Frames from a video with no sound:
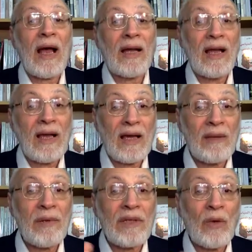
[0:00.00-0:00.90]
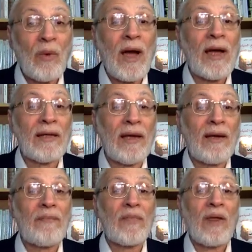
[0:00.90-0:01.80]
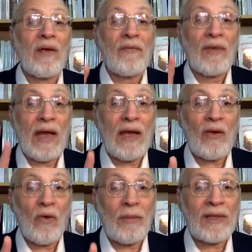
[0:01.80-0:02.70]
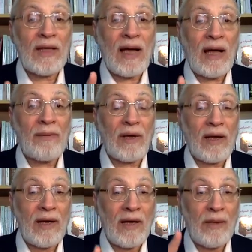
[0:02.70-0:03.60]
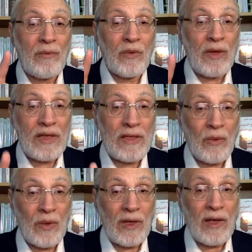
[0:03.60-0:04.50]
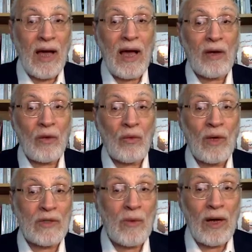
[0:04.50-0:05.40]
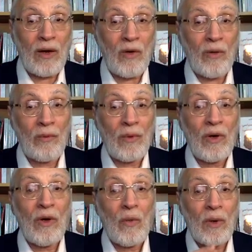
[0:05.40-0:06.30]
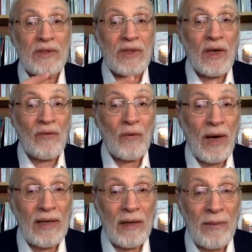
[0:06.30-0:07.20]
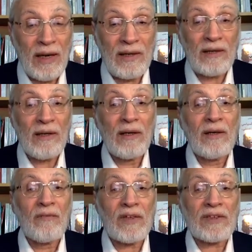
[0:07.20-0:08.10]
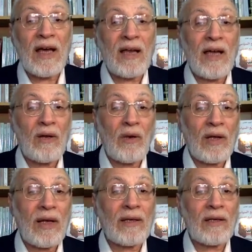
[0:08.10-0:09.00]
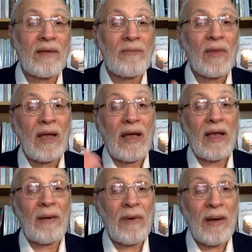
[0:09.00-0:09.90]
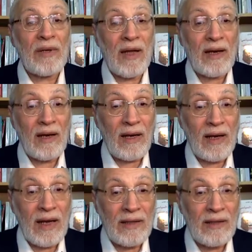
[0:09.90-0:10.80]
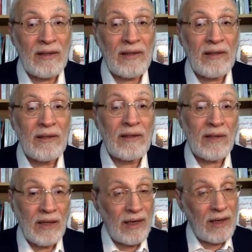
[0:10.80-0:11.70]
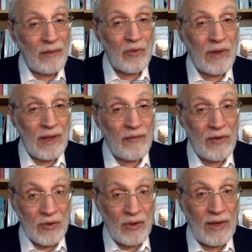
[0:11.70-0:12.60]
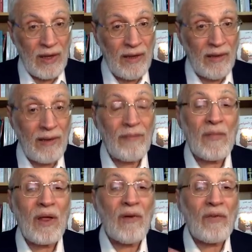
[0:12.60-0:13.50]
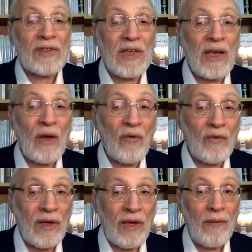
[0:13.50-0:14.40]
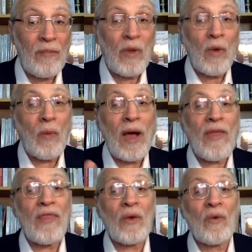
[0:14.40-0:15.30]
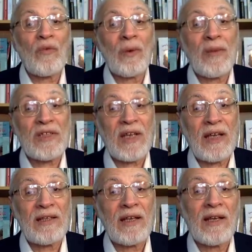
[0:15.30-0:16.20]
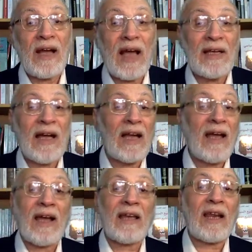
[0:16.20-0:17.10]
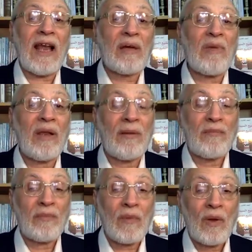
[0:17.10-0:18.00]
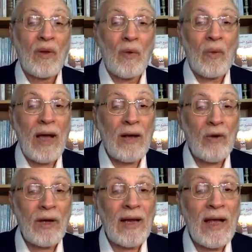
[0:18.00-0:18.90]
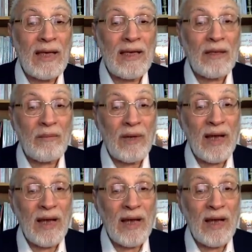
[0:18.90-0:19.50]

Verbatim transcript: على كلمة واحدة في أنه متى عبر ابن النسوي أحرقوا أسواقهم وانصرفوا عن البلد فصار أهل الكرخ إلى باب نهر القلائين اللي يبدو كان في سنة هذا فصلوا فيه وأذنوا في المشهد حي على خير العمل وأهل القلائين